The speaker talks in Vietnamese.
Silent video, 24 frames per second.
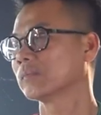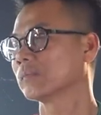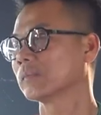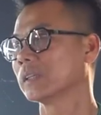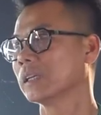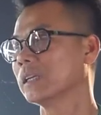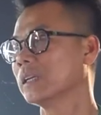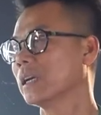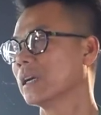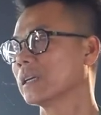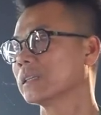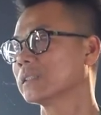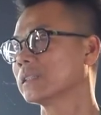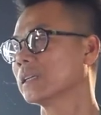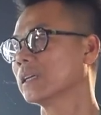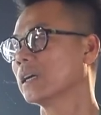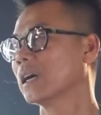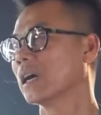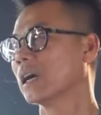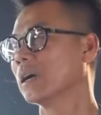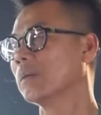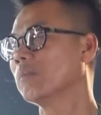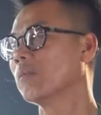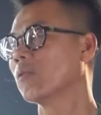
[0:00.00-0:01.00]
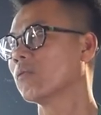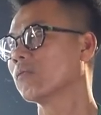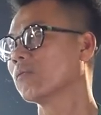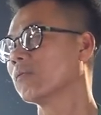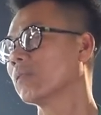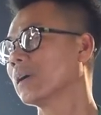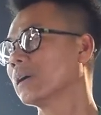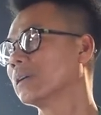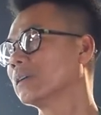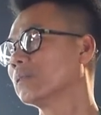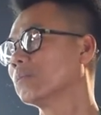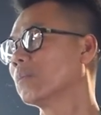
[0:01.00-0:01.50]
chỉ cần sơ hở một
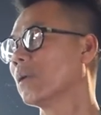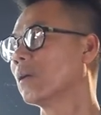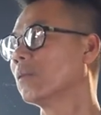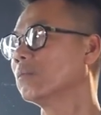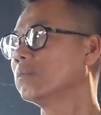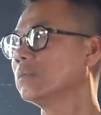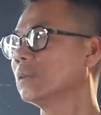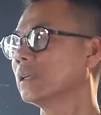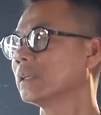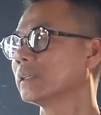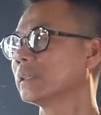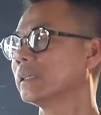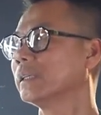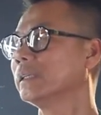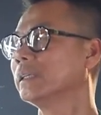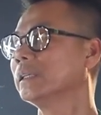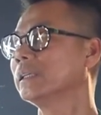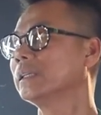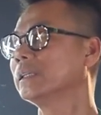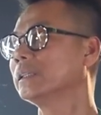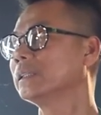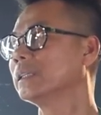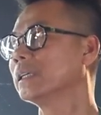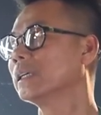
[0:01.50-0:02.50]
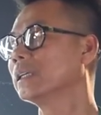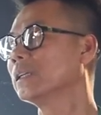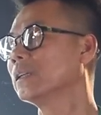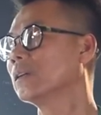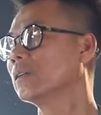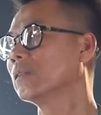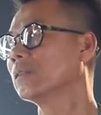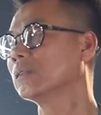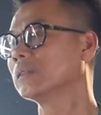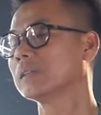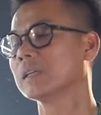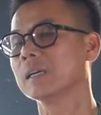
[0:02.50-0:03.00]
vài đường bóng là chỉ chết thôi.